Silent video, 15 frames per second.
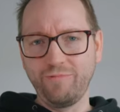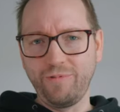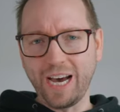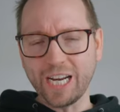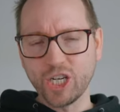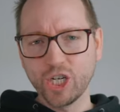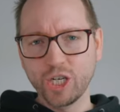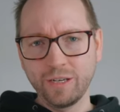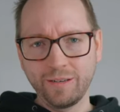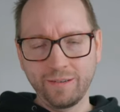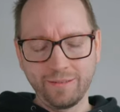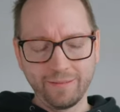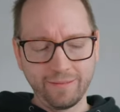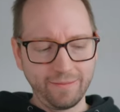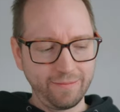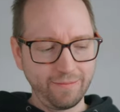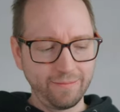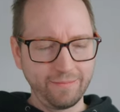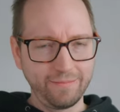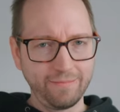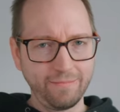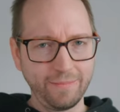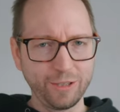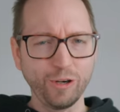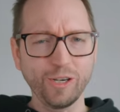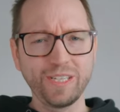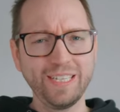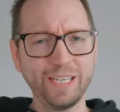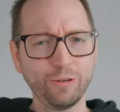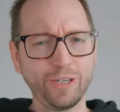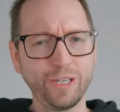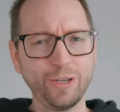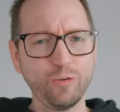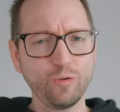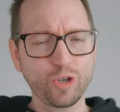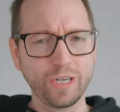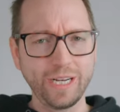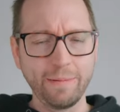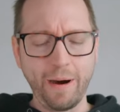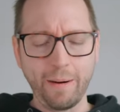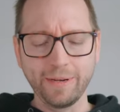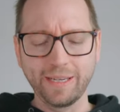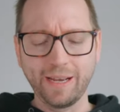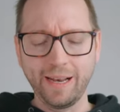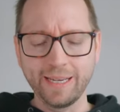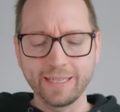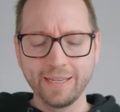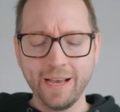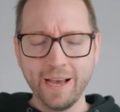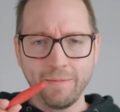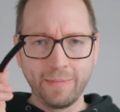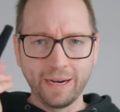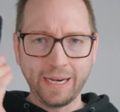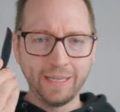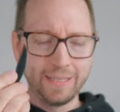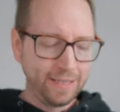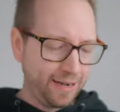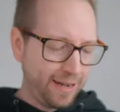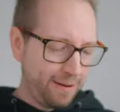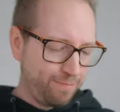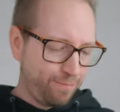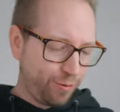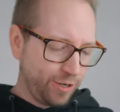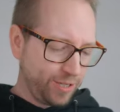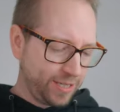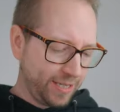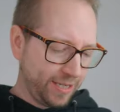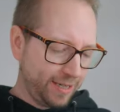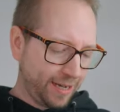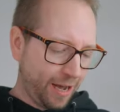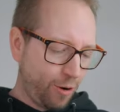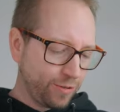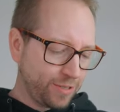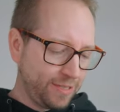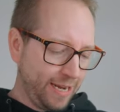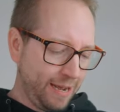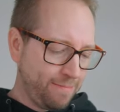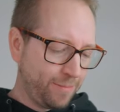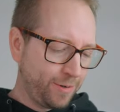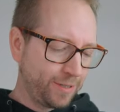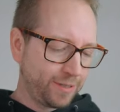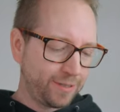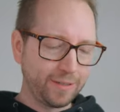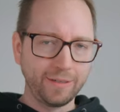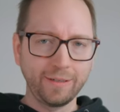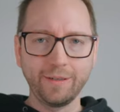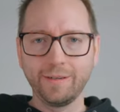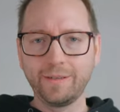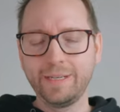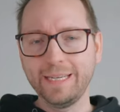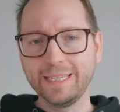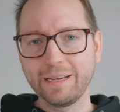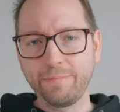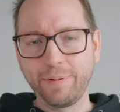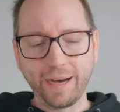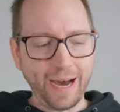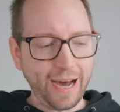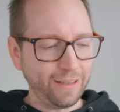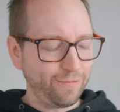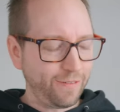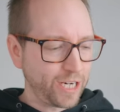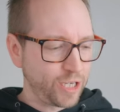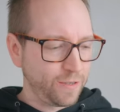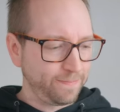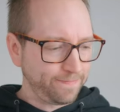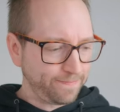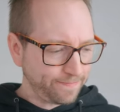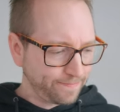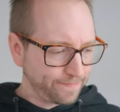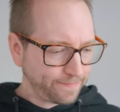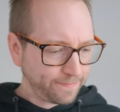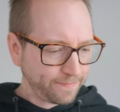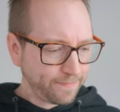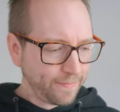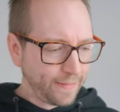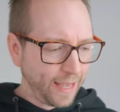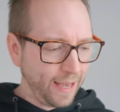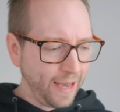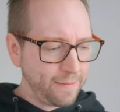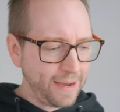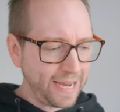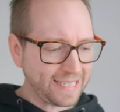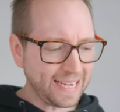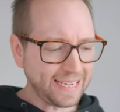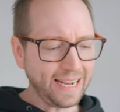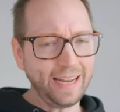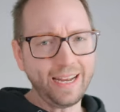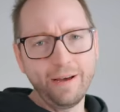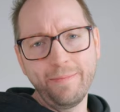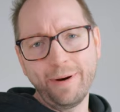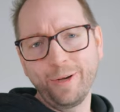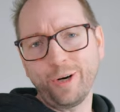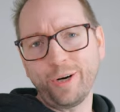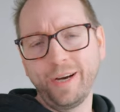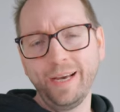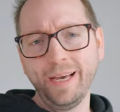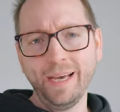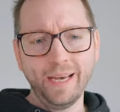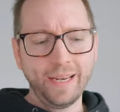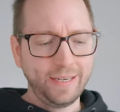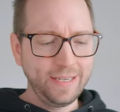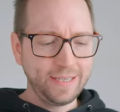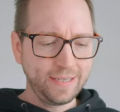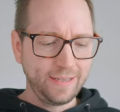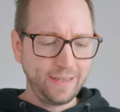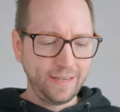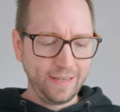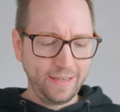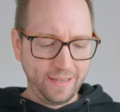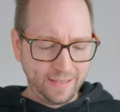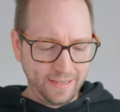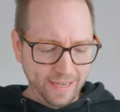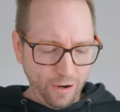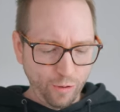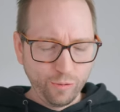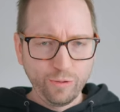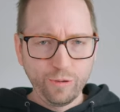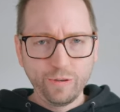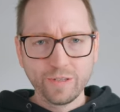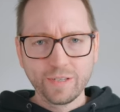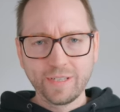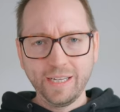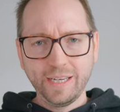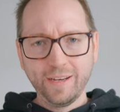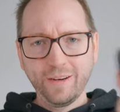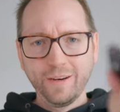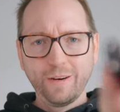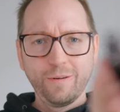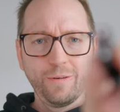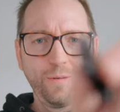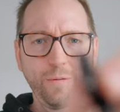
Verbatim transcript: waschen. Man soll es nicht unter die Dusche nehmen, habe ich gelesen. Man kann diesen kleinen Polsterchen rausnehmen und, und, und die separat waschen. Ähm, es hat leider immer noch diesen sehr ungünstigen